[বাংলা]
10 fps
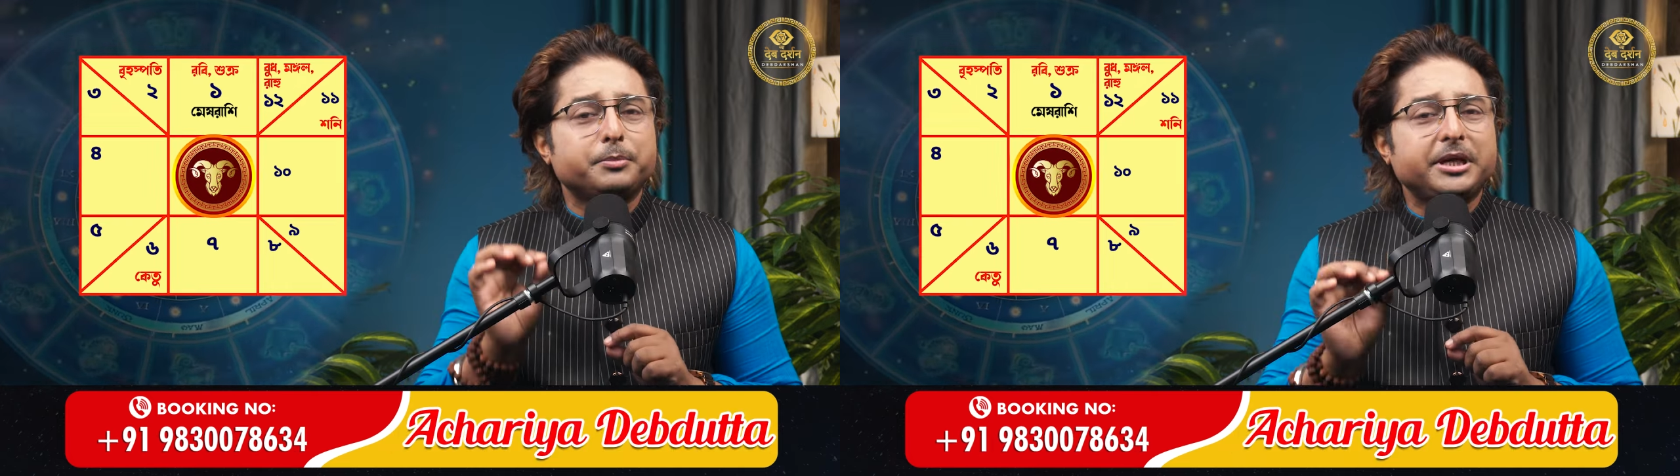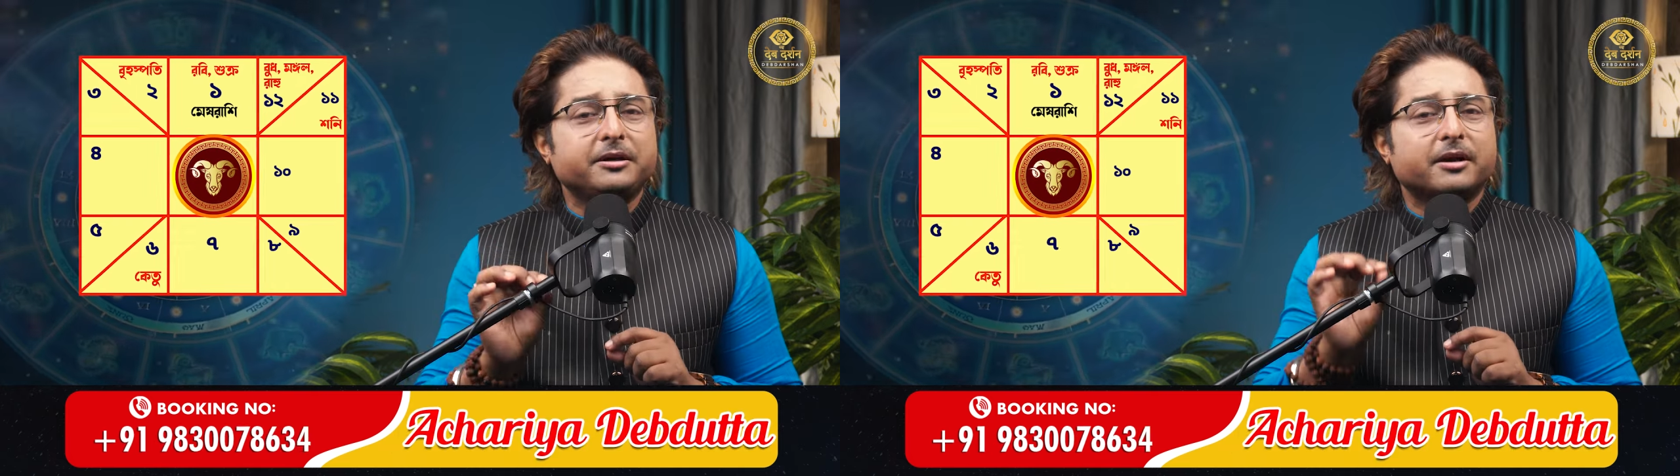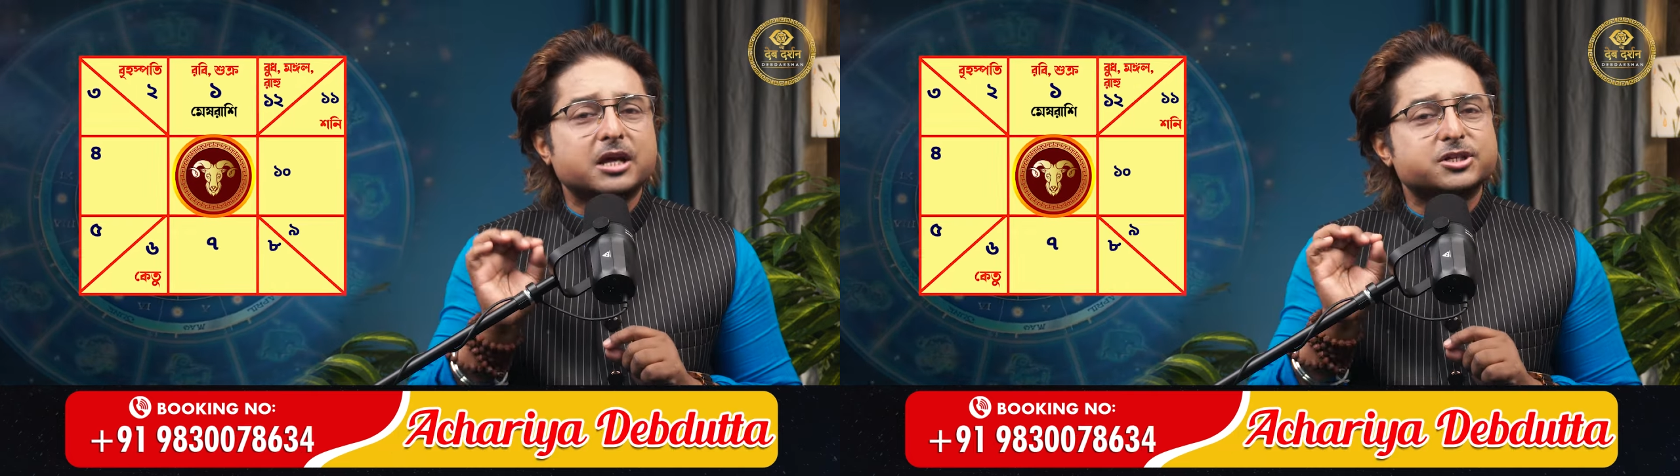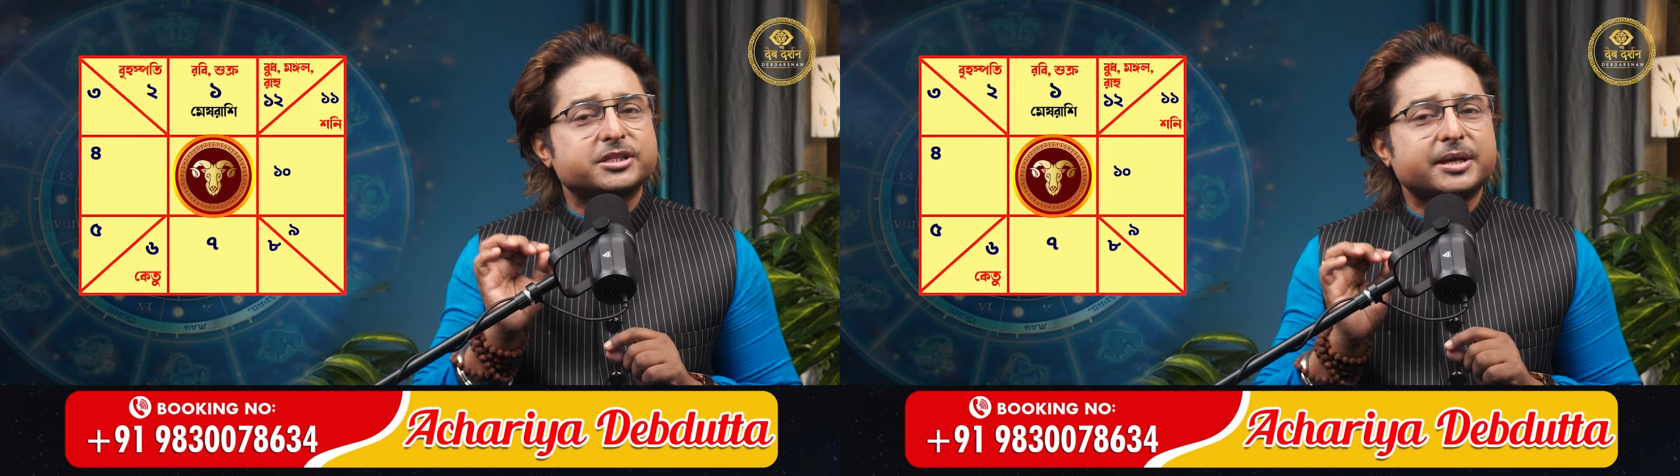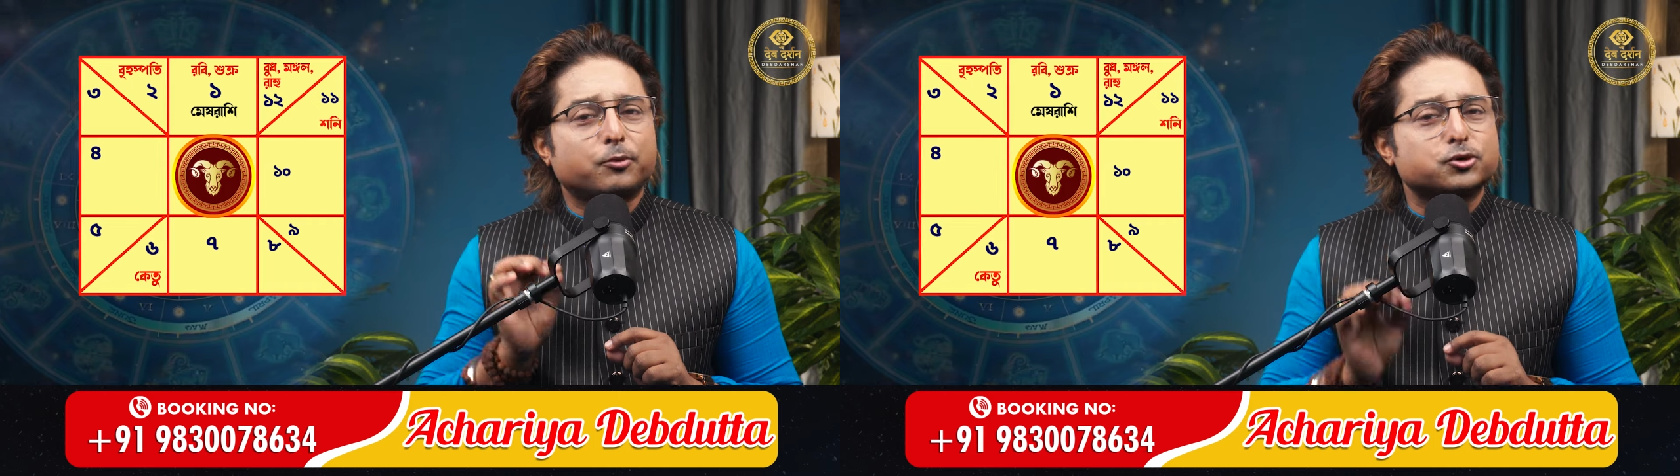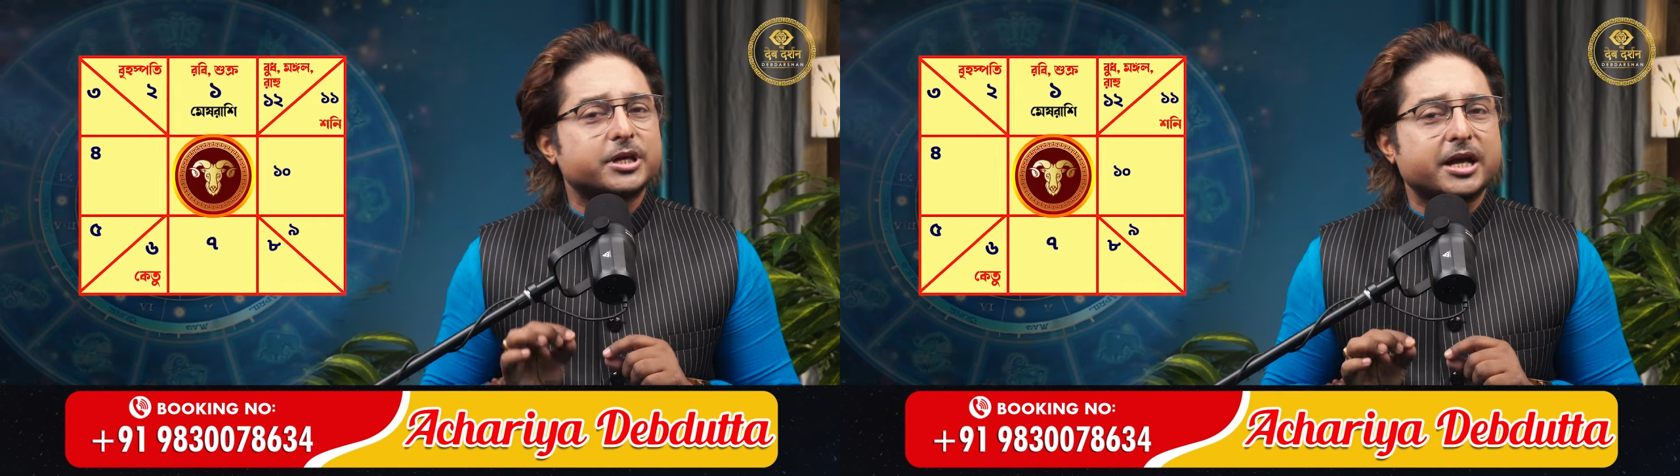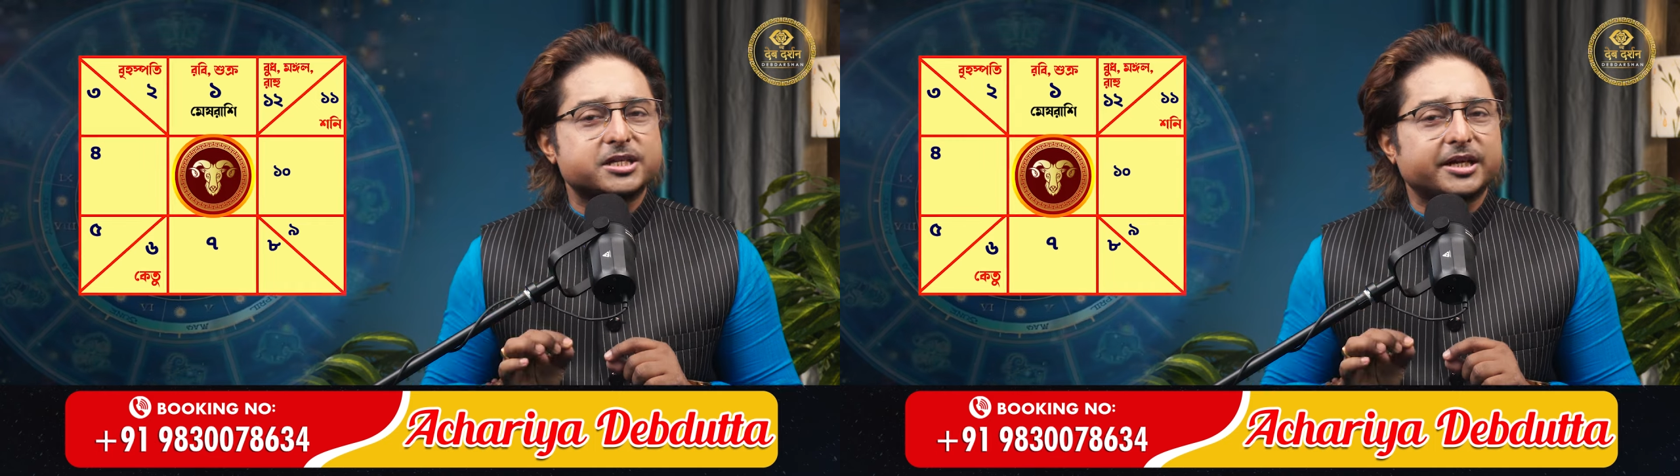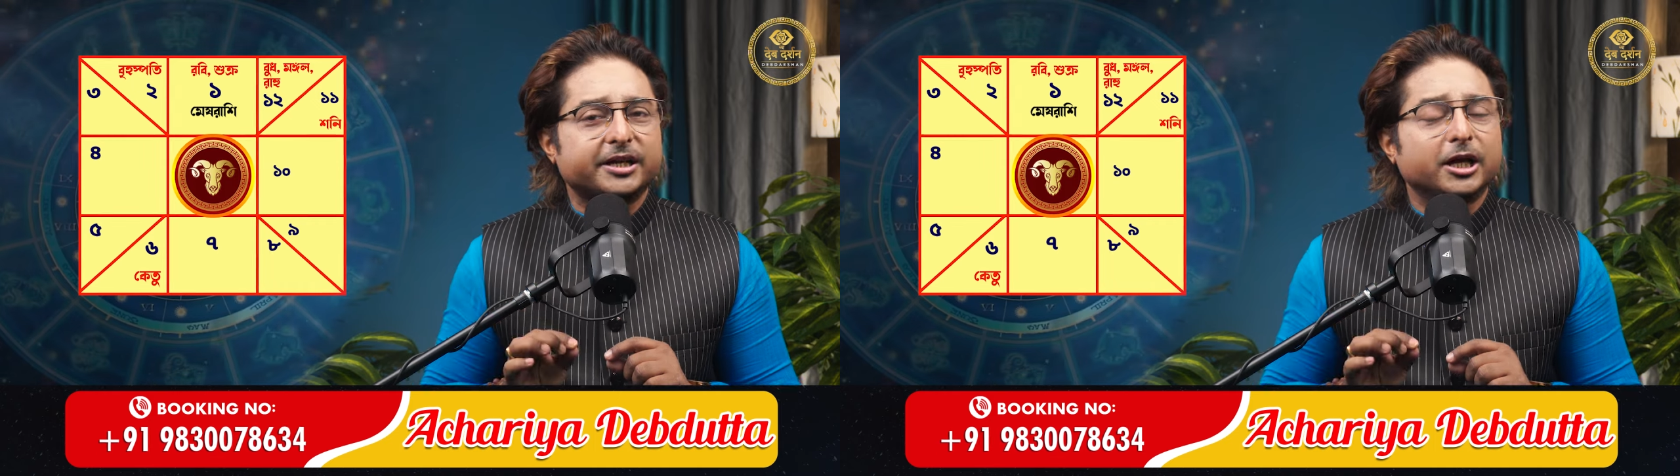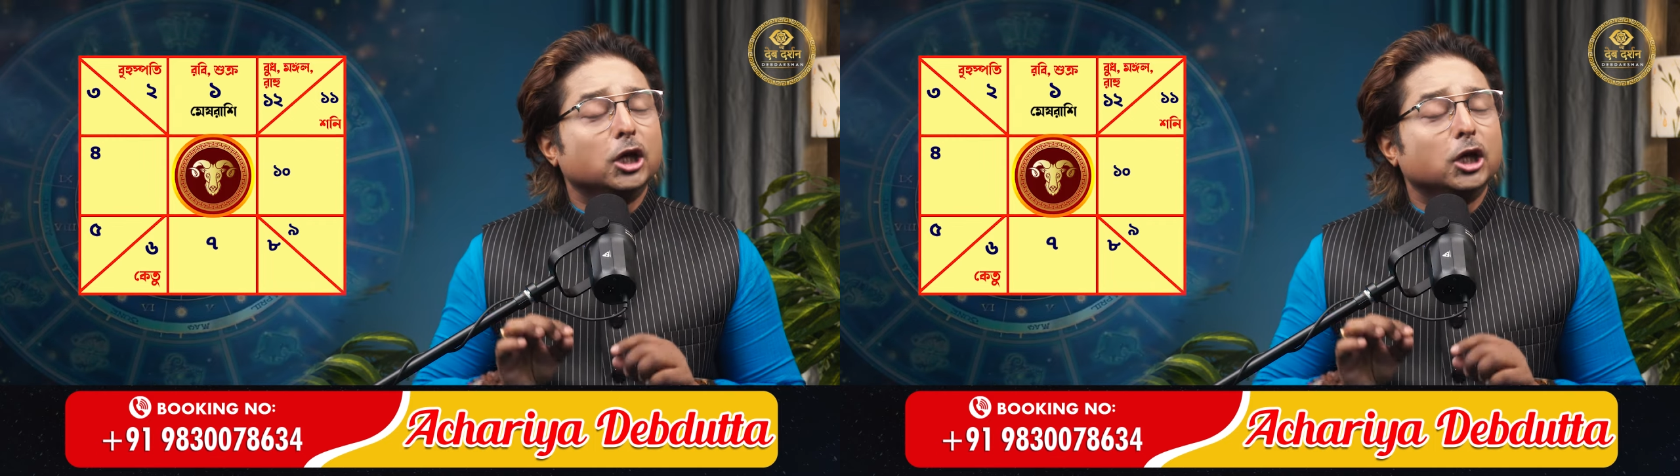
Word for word: মিন রাশিতে বসে আছে